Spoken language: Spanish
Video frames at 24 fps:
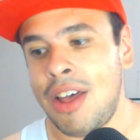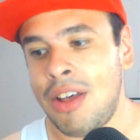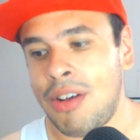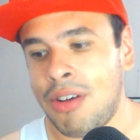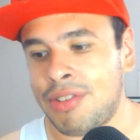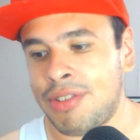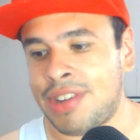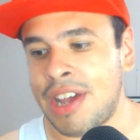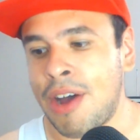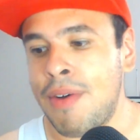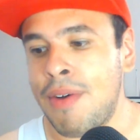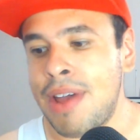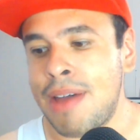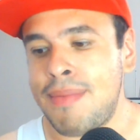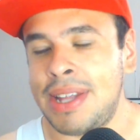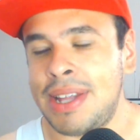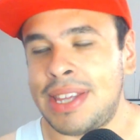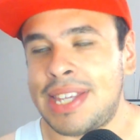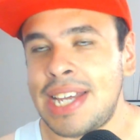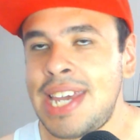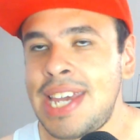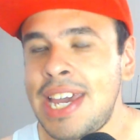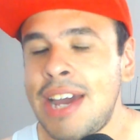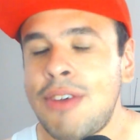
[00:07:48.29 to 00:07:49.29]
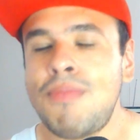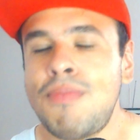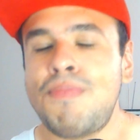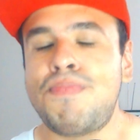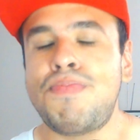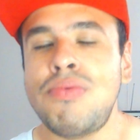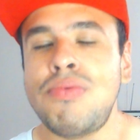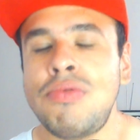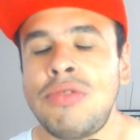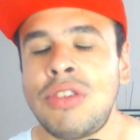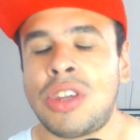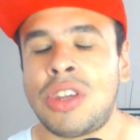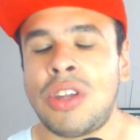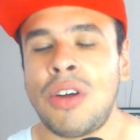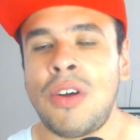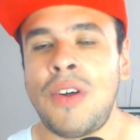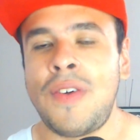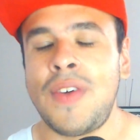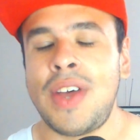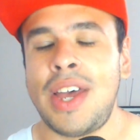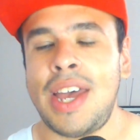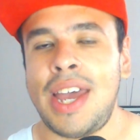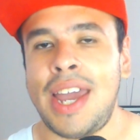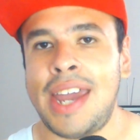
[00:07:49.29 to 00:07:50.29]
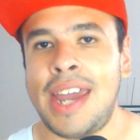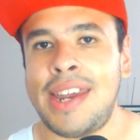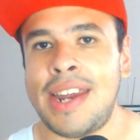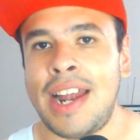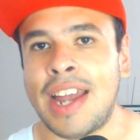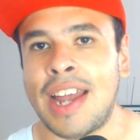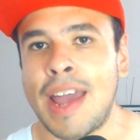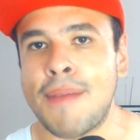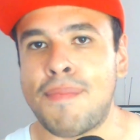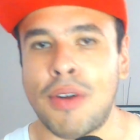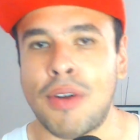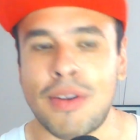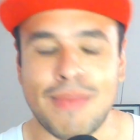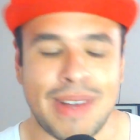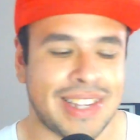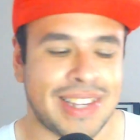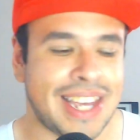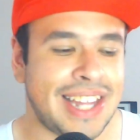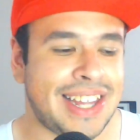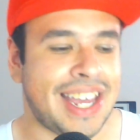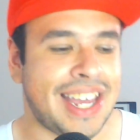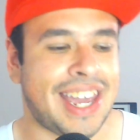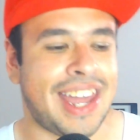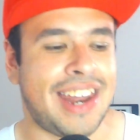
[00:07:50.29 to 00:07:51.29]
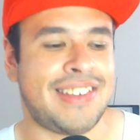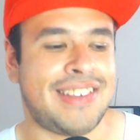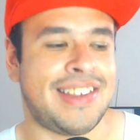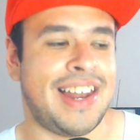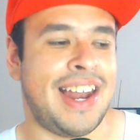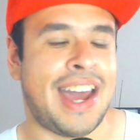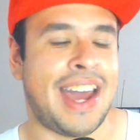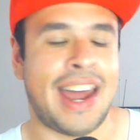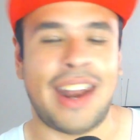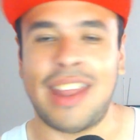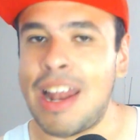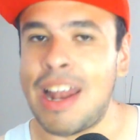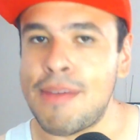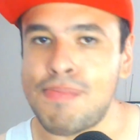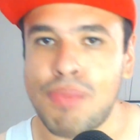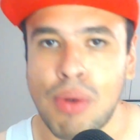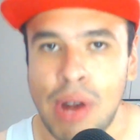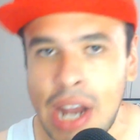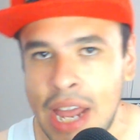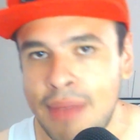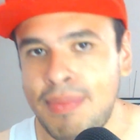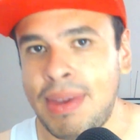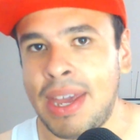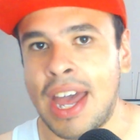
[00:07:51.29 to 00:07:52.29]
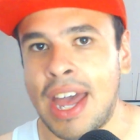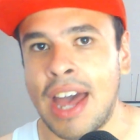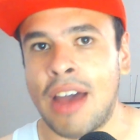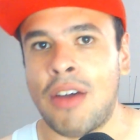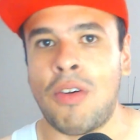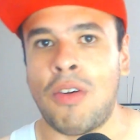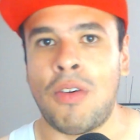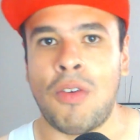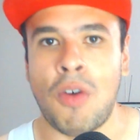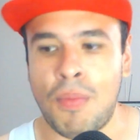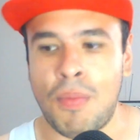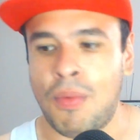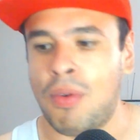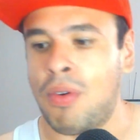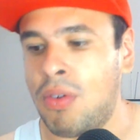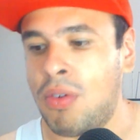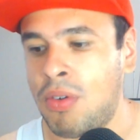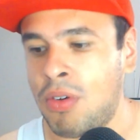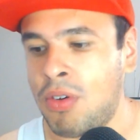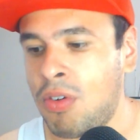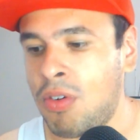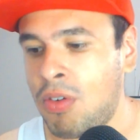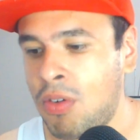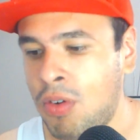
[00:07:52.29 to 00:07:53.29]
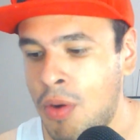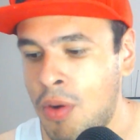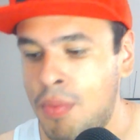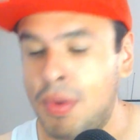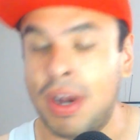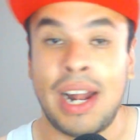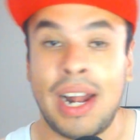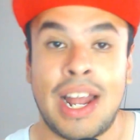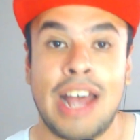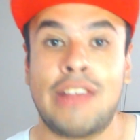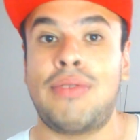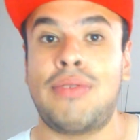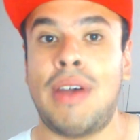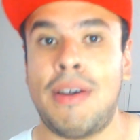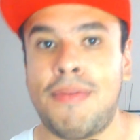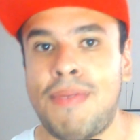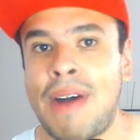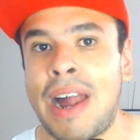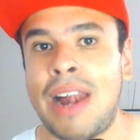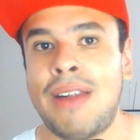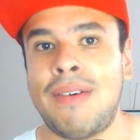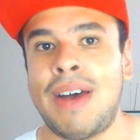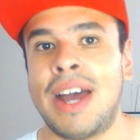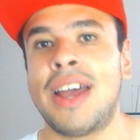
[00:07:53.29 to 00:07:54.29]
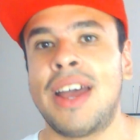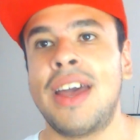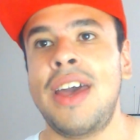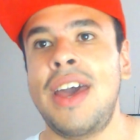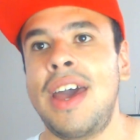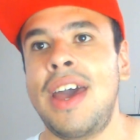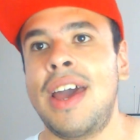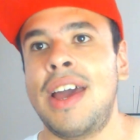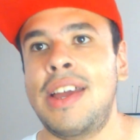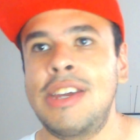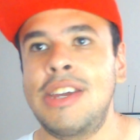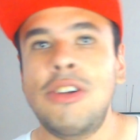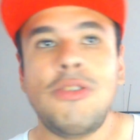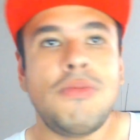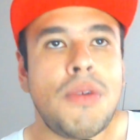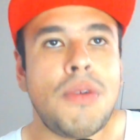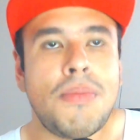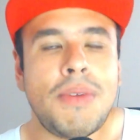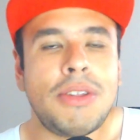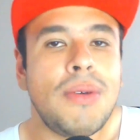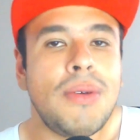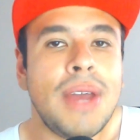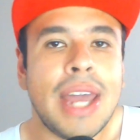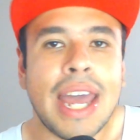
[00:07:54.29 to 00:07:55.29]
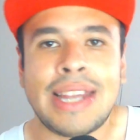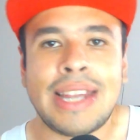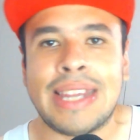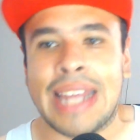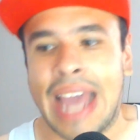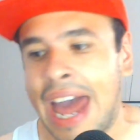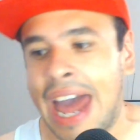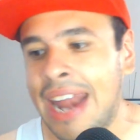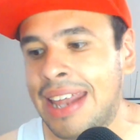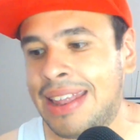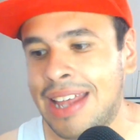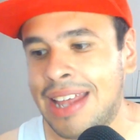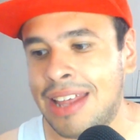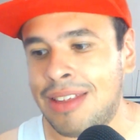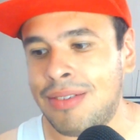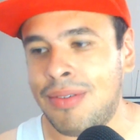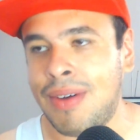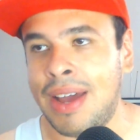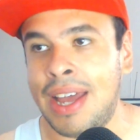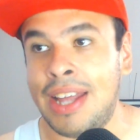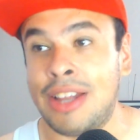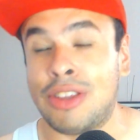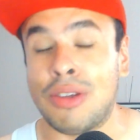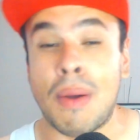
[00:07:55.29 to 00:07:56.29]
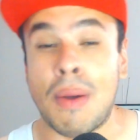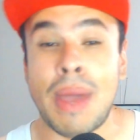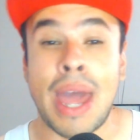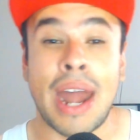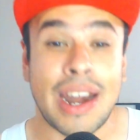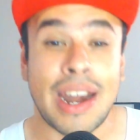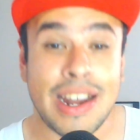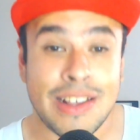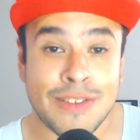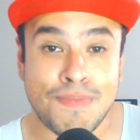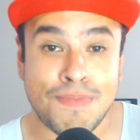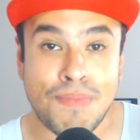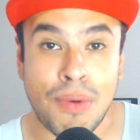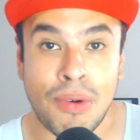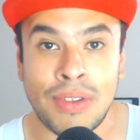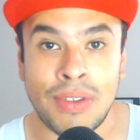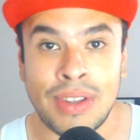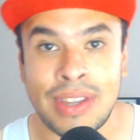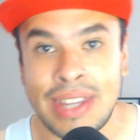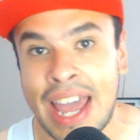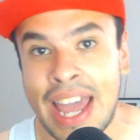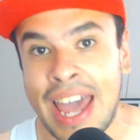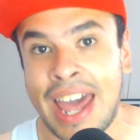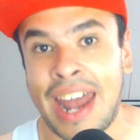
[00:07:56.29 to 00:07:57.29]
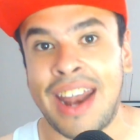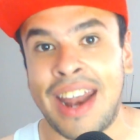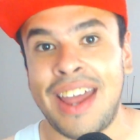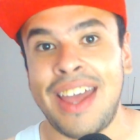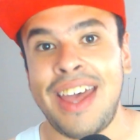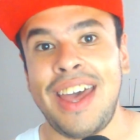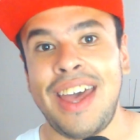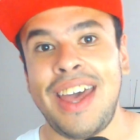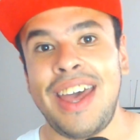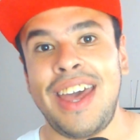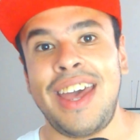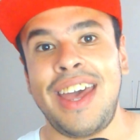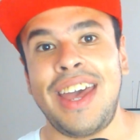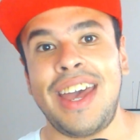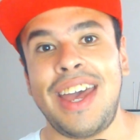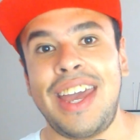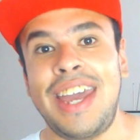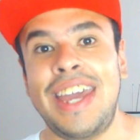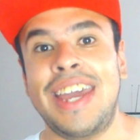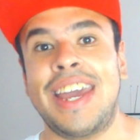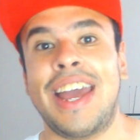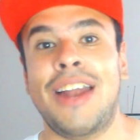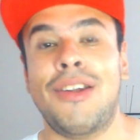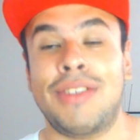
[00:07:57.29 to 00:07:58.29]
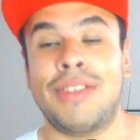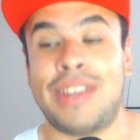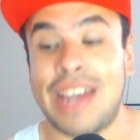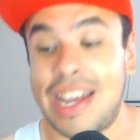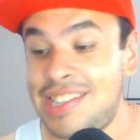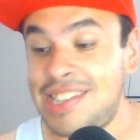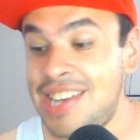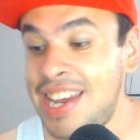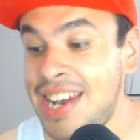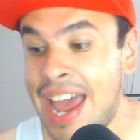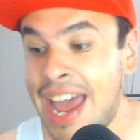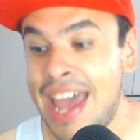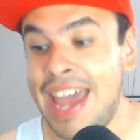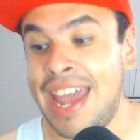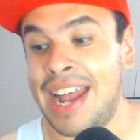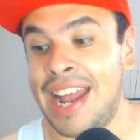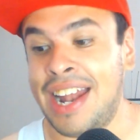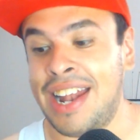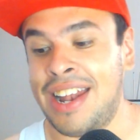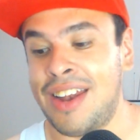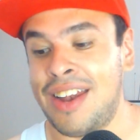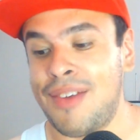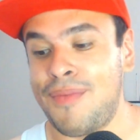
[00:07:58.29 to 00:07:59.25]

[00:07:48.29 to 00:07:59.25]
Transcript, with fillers: O sea, obviamente llega un punto en el que por más que te quieres alejar de la polémica, como, como en el caso de Falba llega un momento en que te hartas, güey, todavía responder y que lo tachen a él